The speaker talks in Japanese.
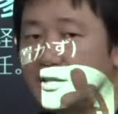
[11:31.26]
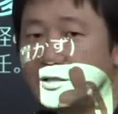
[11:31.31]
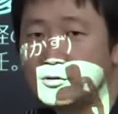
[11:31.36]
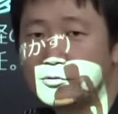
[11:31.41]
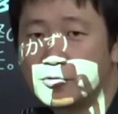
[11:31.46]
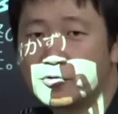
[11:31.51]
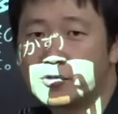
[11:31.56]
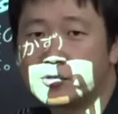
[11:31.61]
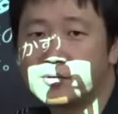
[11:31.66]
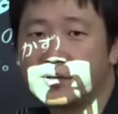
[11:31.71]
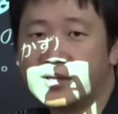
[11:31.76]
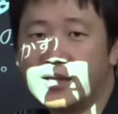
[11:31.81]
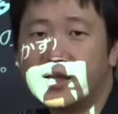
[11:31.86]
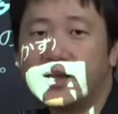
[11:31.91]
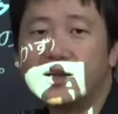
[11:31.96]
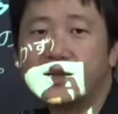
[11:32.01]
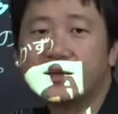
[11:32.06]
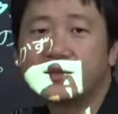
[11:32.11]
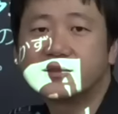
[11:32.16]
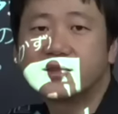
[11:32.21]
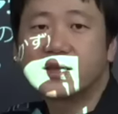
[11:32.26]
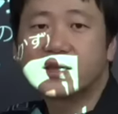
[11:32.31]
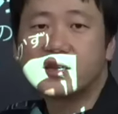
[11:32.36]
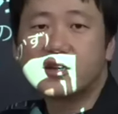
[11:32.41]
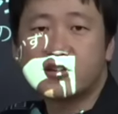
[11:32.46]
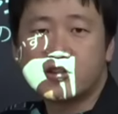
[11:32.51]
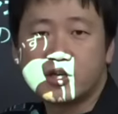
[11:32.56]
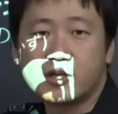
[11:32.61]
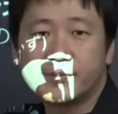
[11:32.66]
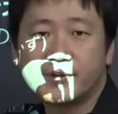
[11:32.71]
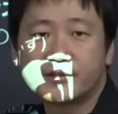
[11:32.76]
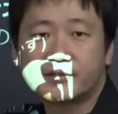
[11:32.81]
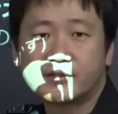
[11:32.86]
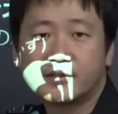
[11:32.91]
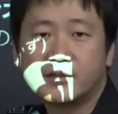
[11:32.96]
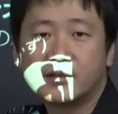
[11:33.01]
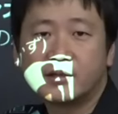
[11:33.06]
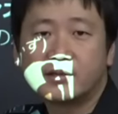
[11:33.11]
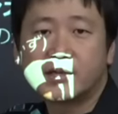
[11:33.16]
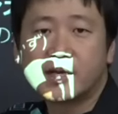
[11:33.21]
然年上で先に死にま
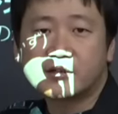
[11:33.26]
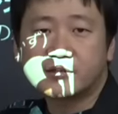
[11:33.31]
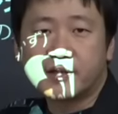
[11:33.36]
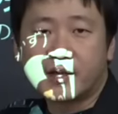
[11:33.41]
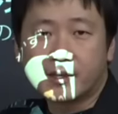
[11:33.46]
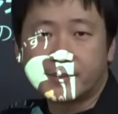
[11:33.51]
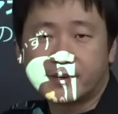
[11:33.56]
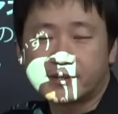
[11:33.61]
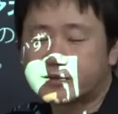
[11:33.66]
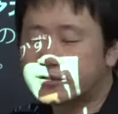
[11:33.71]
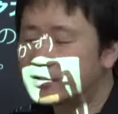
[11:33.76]
す亡くなりま